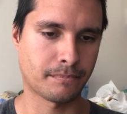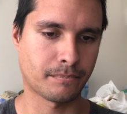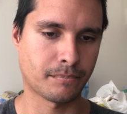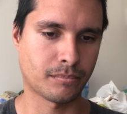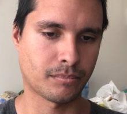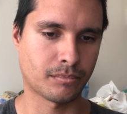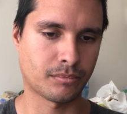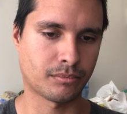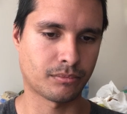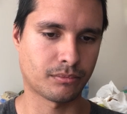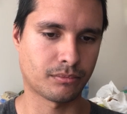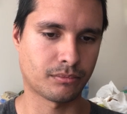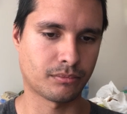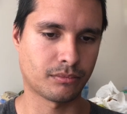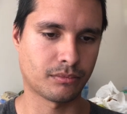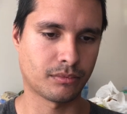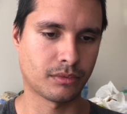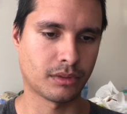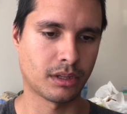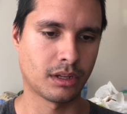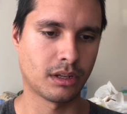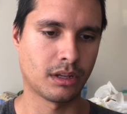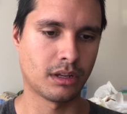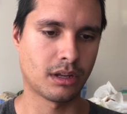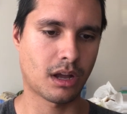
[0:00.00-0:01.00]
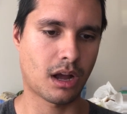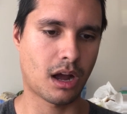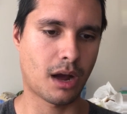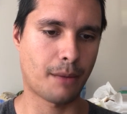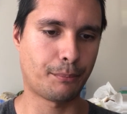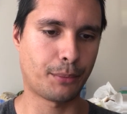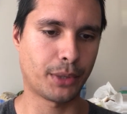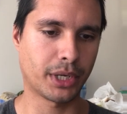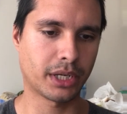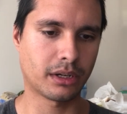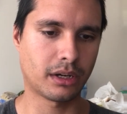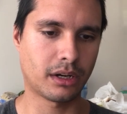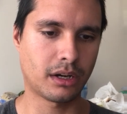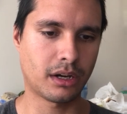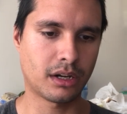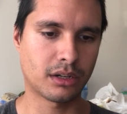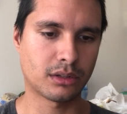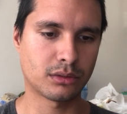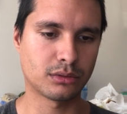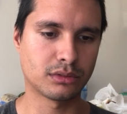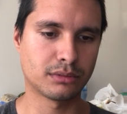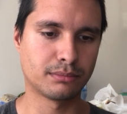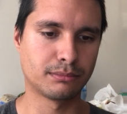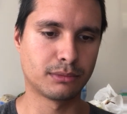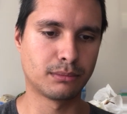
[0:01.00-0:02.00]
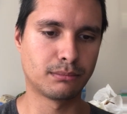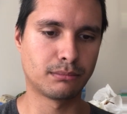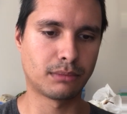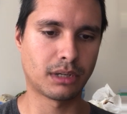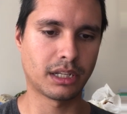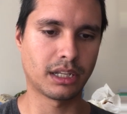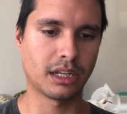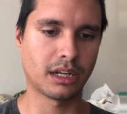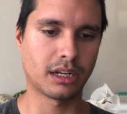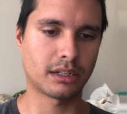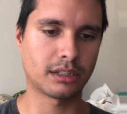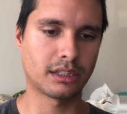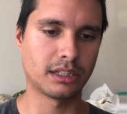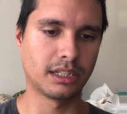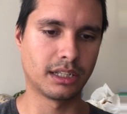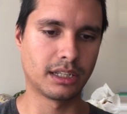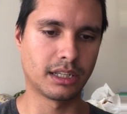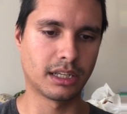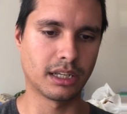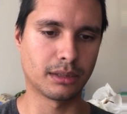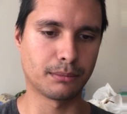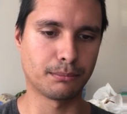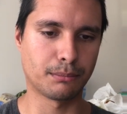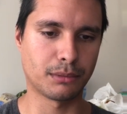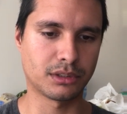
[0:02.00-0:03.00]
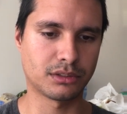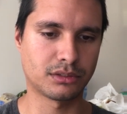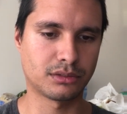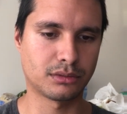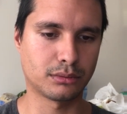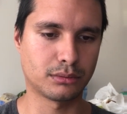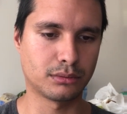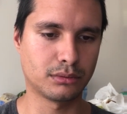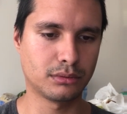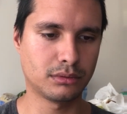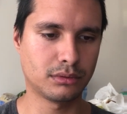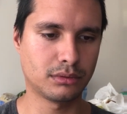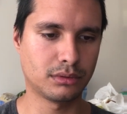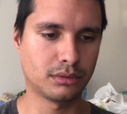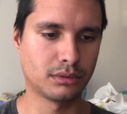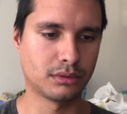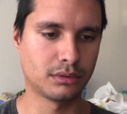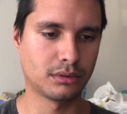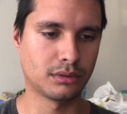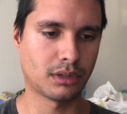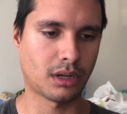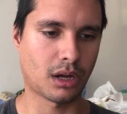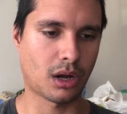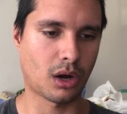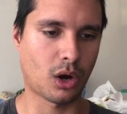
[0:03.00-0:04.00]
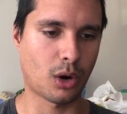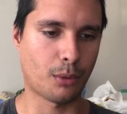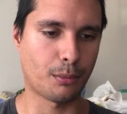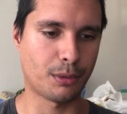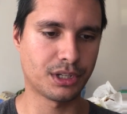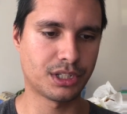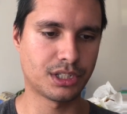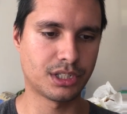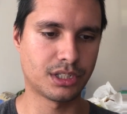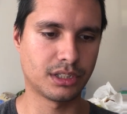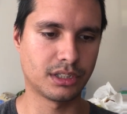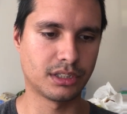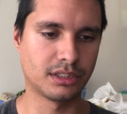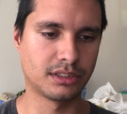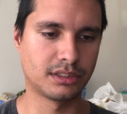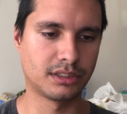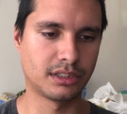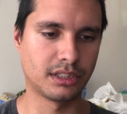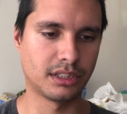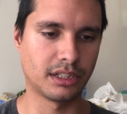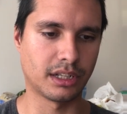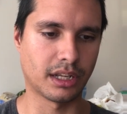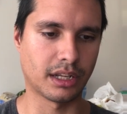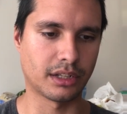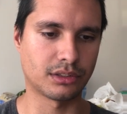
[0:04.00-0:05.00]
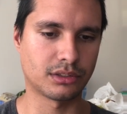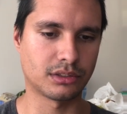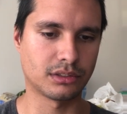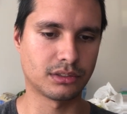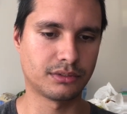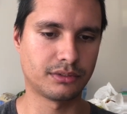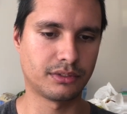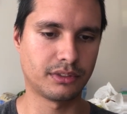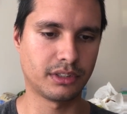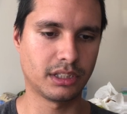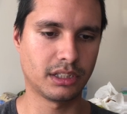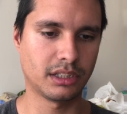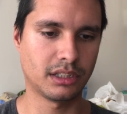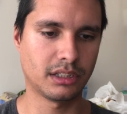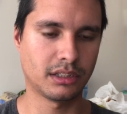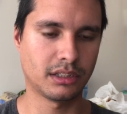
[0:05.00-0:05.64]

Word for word: masuk? Apakah harus membayar tiket masuk? How much is the entrance fee?